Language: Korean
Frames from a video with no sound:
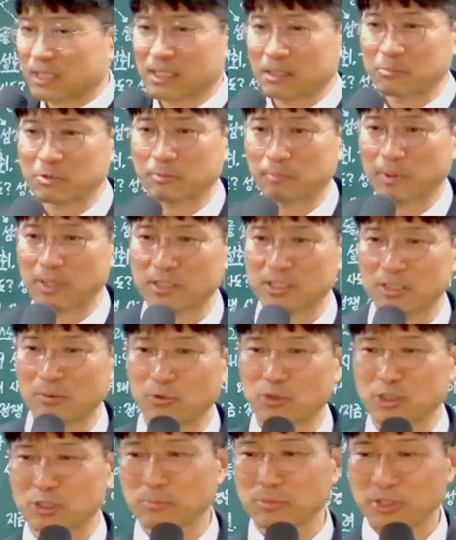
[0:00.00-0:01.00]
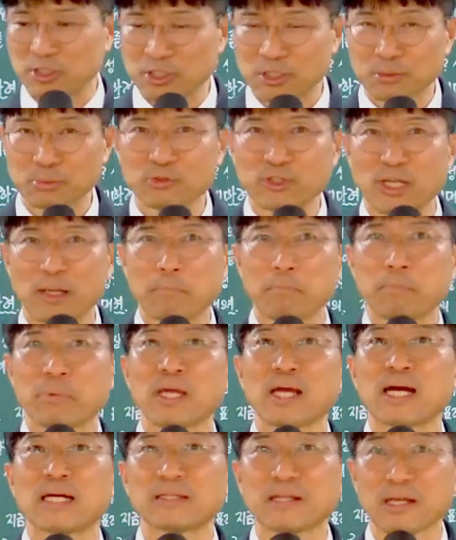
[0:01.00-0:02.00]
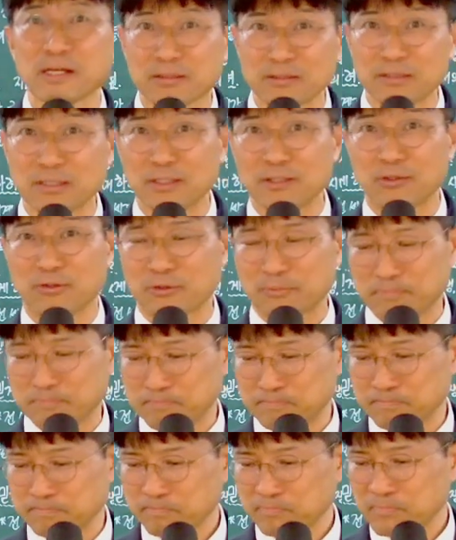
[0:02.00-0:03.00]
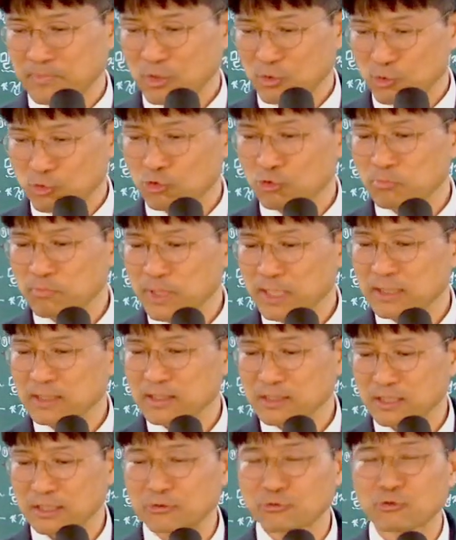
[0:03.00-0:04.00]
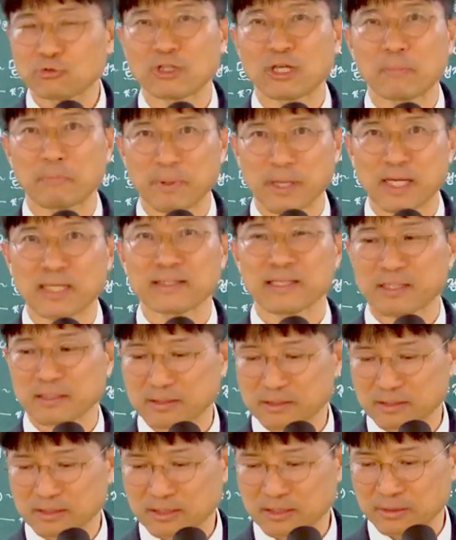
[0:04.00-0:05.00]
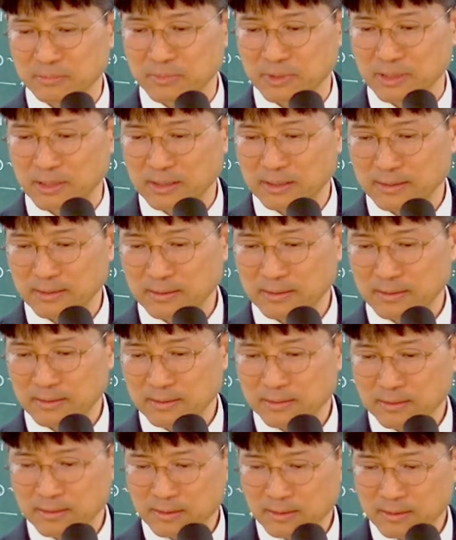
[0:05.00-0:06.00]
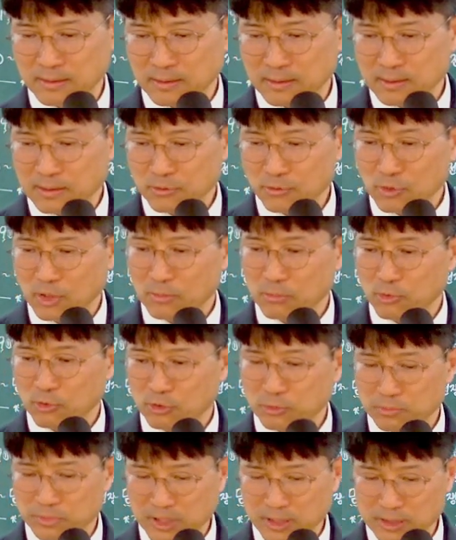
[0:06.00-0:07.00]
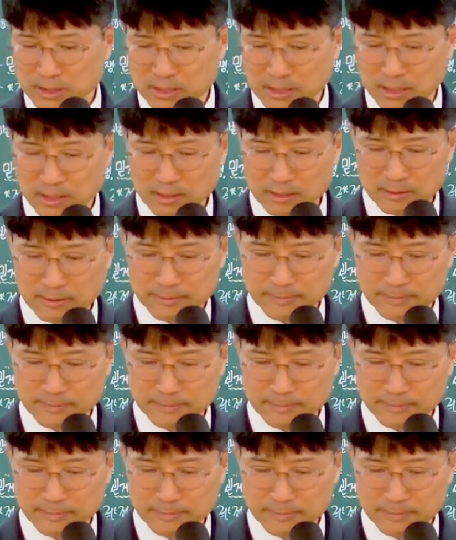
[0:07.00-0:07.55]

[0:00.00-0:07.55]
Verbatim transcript: 38절에 보시면 여러분의 배 안에 흘려요. 구원받은 성도의 배 안에 흐르는 겁니다. 요한복음 7장